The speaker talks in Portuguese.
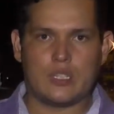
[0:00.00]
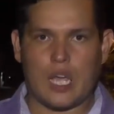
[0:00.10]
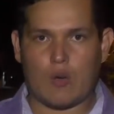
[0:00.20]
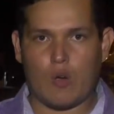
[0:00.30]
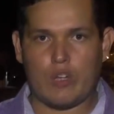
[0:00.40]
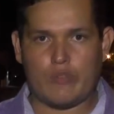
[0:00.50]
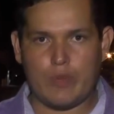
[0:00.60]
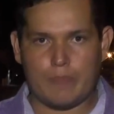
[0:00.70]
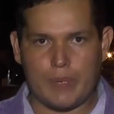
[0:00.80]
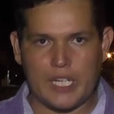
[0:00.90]
na qual ele
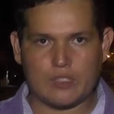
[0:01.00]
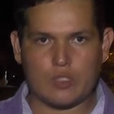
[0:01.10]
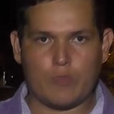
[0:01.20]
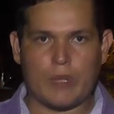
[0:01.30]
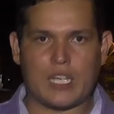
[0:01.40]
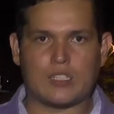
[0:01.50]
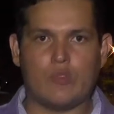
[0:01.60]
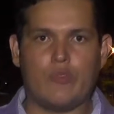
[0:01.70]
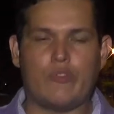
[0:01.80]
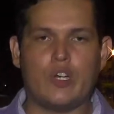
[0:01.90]
foi preso na
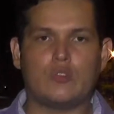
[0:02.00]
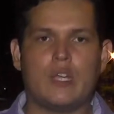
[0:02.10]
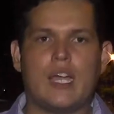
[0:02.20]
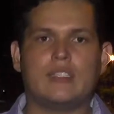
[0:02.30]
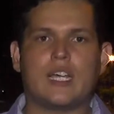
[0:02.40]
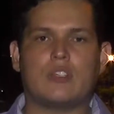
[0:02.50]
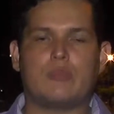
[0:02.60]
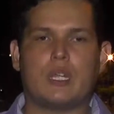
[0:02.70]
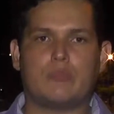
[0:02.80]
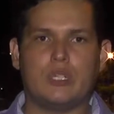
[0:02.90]
operação feudo realizada
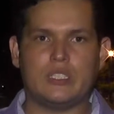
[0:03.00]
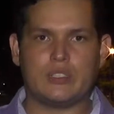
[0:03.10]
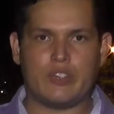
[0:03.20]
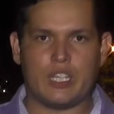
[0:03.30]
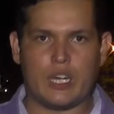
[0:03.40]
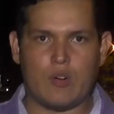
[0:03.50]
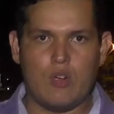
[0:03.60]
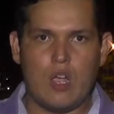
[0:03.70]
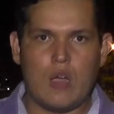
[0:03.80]
pela Polícia Federal